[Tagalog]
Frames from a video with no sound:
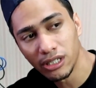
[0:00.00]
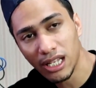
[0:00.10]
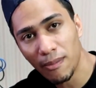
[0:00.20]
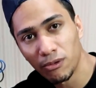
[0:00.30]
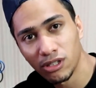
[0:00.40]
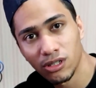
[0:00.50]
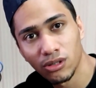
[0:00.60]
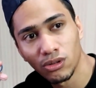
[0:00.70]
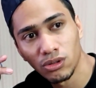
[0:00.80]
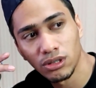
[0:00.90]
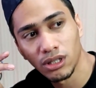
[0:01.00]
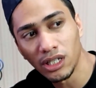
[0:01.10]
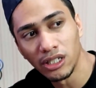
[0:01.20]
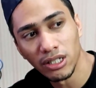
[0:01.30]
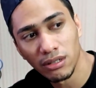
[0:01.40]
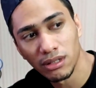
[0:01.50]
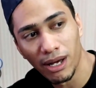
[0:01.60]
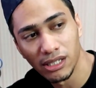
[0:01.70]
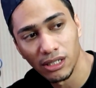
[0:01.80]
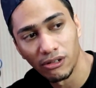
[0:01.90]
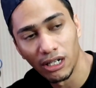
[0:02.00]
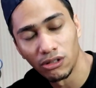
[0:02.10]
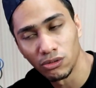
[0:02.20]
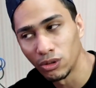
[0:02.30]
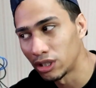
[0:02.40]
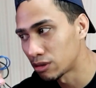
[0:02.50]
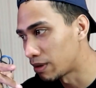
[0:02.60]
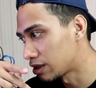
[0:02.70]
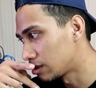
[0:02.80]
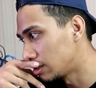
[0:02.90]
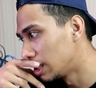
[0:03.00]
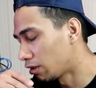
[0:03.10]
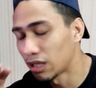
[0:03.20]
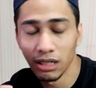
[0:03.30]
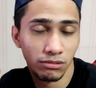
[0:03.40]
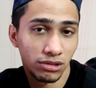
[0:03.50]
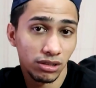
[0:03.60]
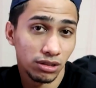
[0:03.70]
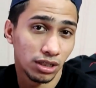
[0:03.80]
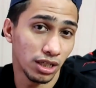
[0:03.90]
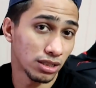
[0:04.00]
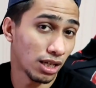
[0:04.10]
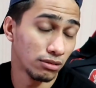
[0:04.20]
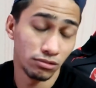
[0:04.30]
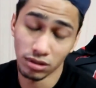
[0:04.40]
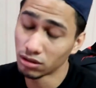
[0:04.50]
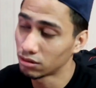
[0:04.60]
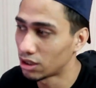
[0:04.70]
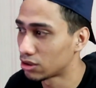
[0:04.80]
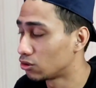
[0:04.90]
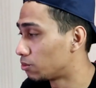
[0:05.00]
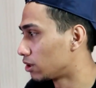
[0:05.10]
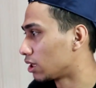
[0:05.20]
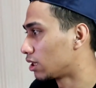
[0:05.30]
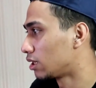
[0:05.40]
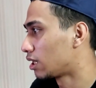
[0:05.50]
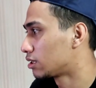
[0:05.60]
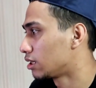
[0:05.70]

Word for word: 4 years, tapos 3 years masteral o 2 years master. Pero nakalimutan ko na guys, nakalimutan ko na super tagal na